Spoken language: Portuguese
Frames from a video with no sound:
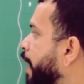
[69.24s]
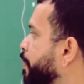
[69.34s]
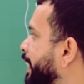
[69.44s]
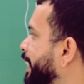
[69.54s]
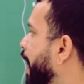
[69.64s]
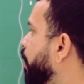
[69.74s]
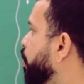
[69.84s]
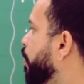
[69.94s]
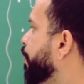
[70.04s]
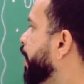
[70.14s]

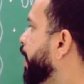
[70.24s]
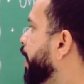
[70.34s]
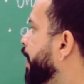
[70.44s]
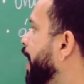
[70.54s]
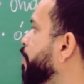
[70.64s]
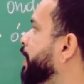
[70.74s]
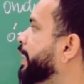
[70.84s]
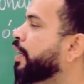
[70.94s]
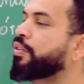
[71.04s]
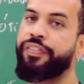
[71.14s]
MCU e
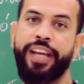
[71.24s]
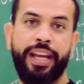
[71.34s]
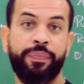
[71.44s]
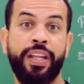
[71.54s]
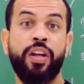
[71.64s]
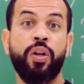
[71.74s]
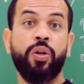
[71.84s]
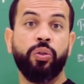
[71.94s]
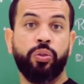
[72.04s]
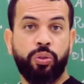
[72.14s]
MCUV.
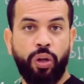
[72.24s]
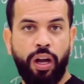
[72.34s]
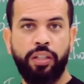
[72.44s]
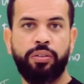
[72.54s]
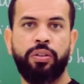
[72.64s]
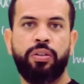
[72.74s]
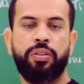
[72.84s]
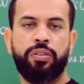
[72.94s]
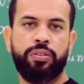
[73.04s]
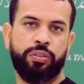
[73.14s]
Todos
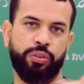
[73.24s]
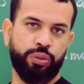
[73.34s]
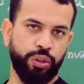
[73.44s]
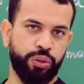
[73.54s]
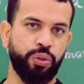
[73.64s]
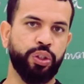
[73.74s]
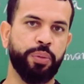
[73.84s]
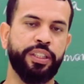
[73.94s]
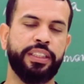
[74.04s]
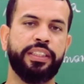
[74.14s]
os
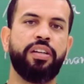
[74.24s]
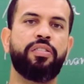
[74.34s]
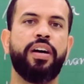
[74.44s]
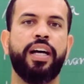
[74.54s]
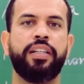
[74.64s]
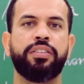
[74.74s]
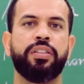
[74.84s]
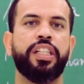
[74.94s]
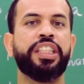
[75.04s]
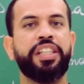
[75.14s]
últimos cinco
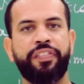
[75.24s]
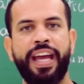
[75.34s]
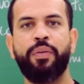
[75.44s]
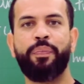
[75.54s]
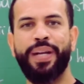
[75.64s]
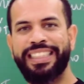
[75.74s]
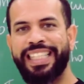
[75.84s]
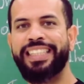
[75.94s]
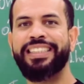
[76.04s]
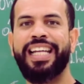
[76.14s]
anos estiveram
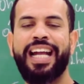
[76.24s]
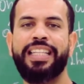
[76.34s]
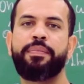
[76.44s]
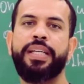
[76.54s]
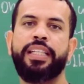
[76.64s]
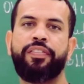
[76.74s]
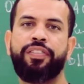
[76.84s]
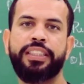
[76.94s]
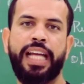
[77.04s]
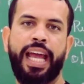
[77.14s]
presentes na Academia da
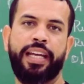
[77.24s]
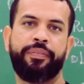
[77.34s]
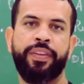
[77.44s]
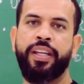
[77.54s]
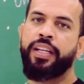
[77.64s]
Força Aérea.